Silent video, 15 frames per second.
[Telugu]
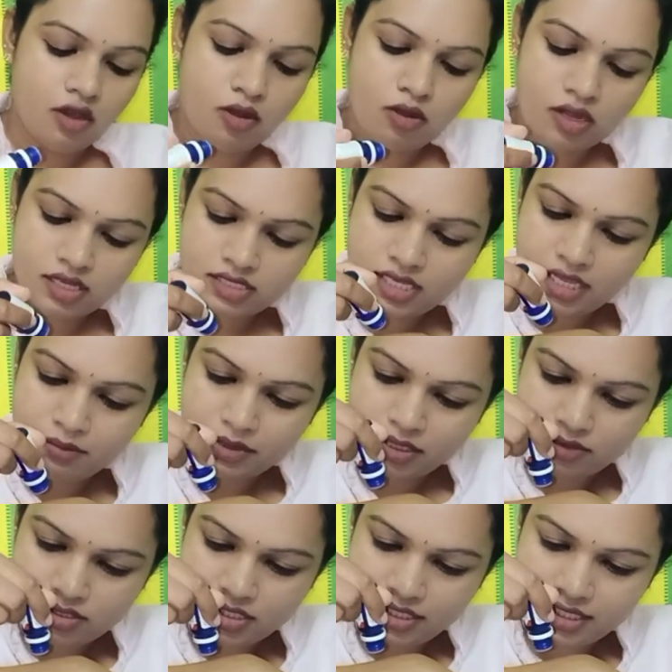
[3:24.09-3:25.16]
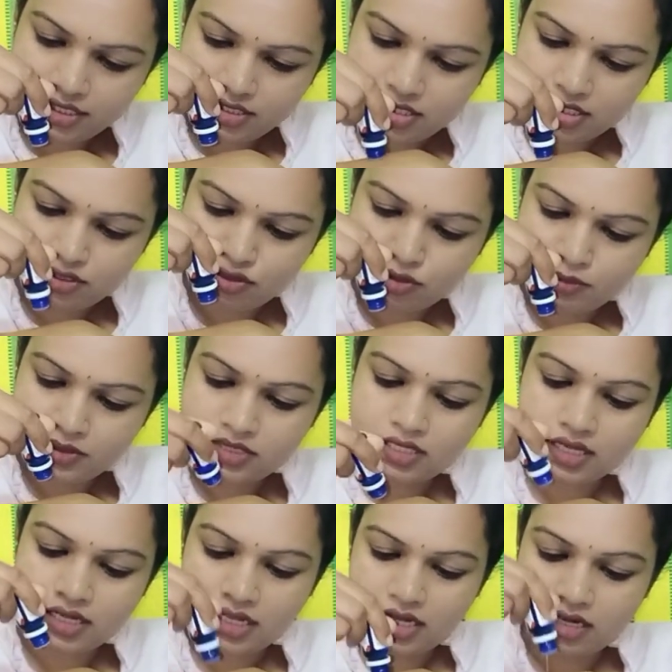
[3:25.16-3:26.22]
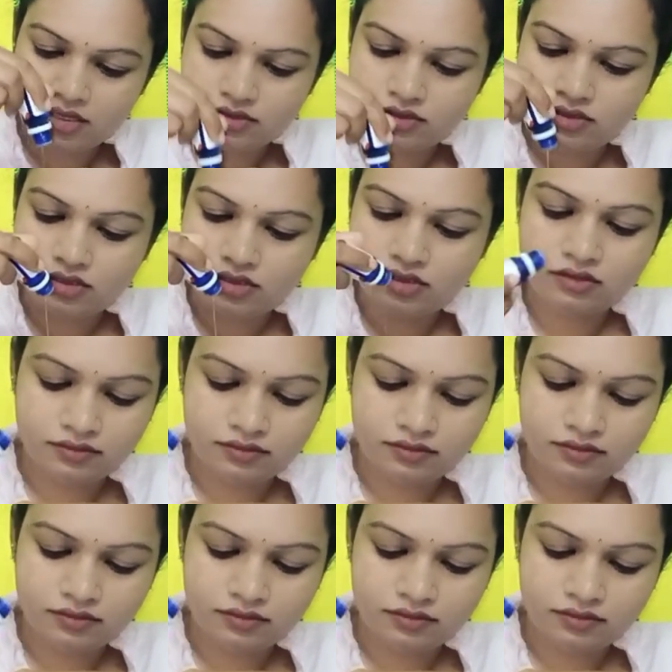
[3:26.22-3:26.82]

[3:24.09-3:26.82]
ఒక్కసారి మీకోసం టెస్ట్ చేసి చూపిస్తాను ఎలా ఉందో